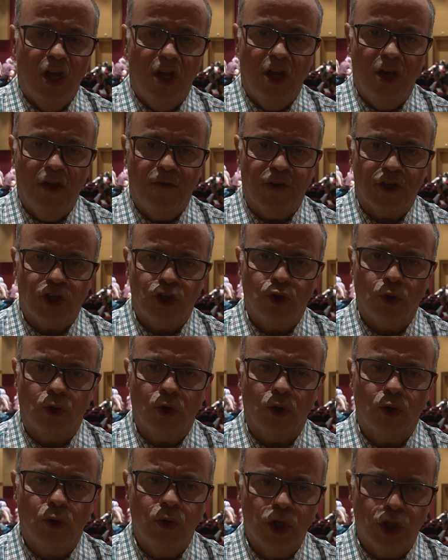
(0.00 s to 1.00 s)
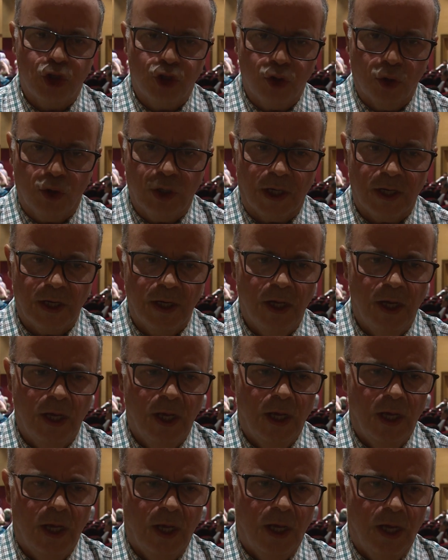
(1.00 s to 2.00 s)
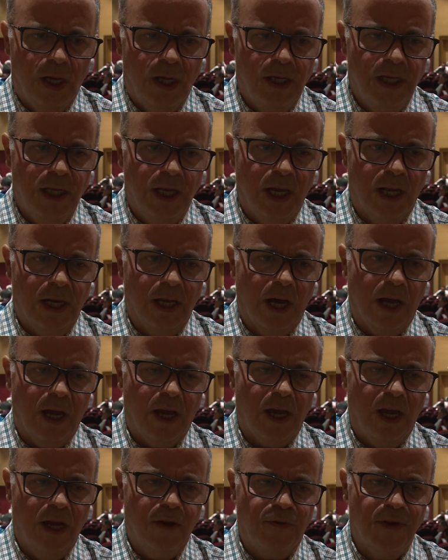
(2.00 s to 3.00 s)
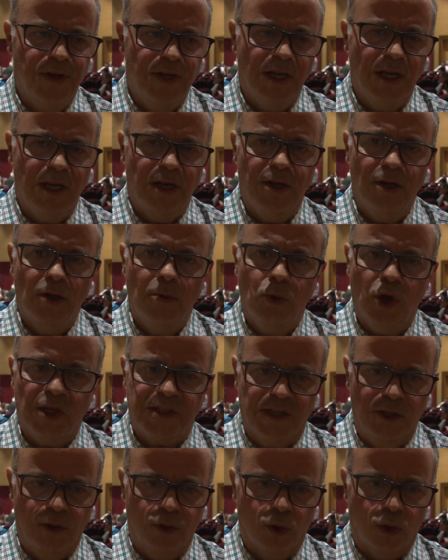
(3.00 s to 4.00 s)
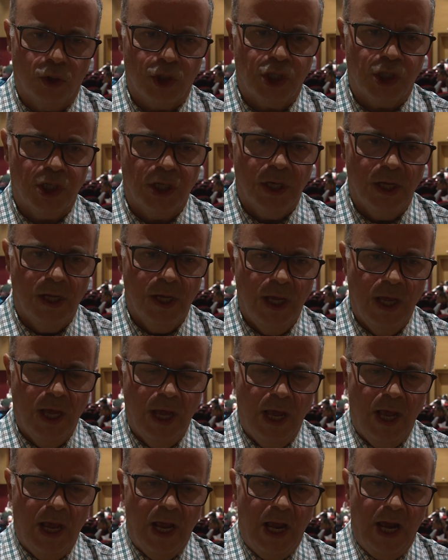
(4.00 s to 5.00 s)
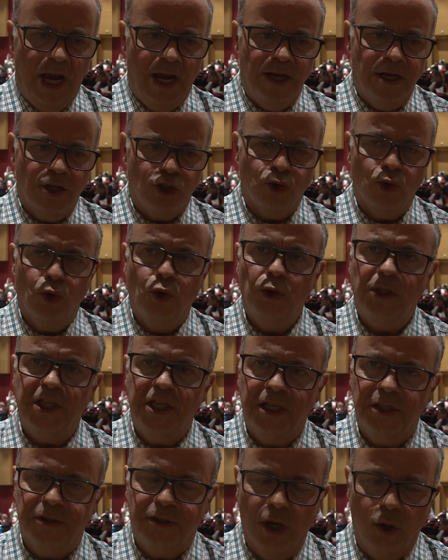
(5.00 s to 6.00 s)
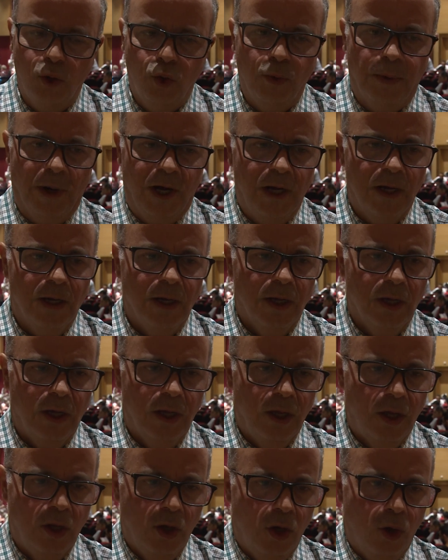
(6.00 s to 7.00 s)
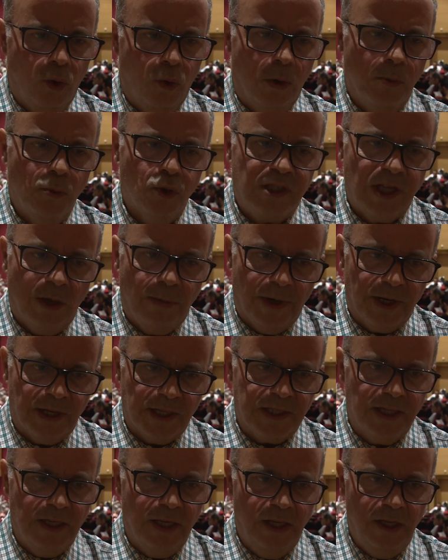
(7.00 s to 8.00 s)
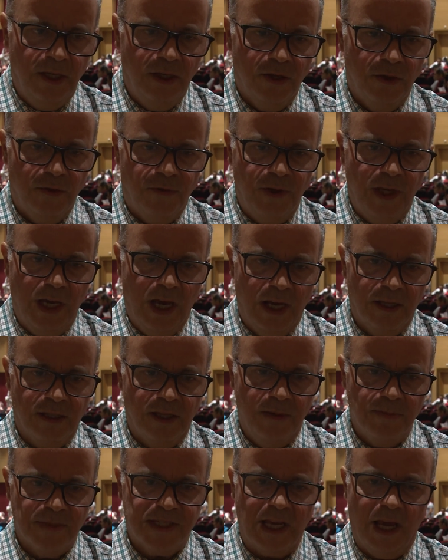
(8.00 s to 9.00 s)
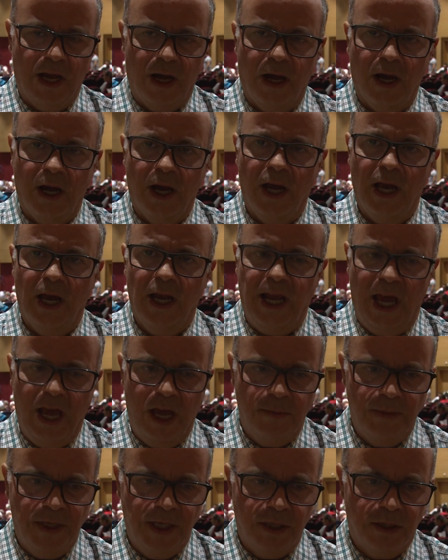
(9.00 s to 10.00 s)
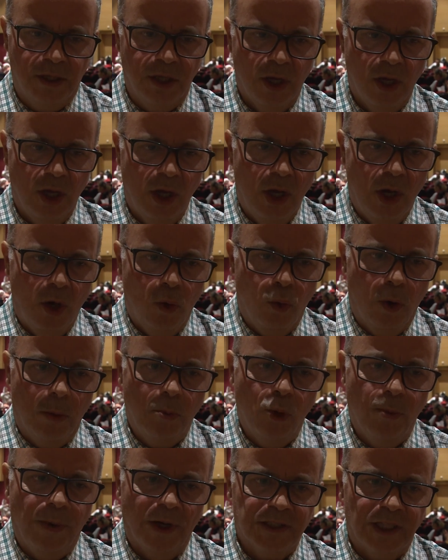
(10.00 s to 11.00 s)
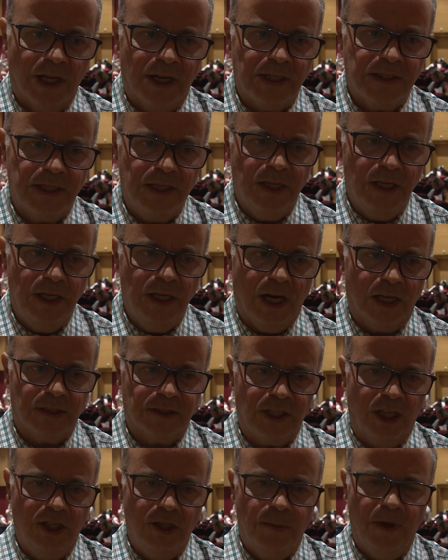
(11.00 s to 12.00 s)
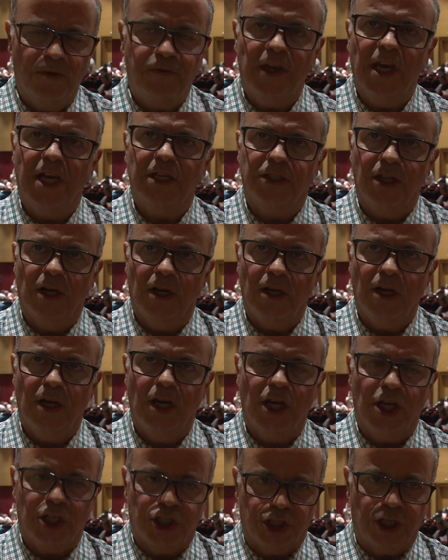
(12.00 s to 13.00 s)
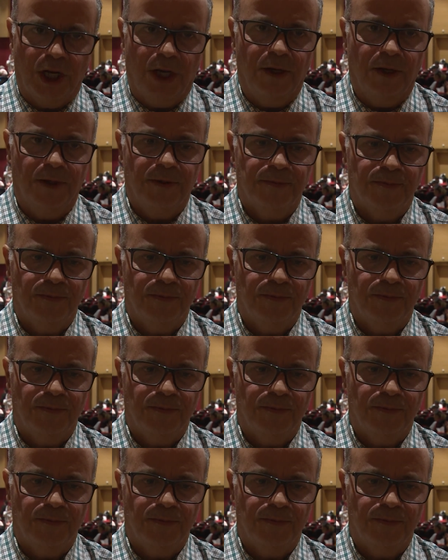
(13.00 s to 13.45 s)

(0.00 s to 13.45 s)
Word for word: آه، فالشكر كل الشكر للأخ الفنان محسن نورش على جهوده الدؤوبة ومثابرته في هذا المسعى الحميد ومبادرته الطيبة في هذا الشأن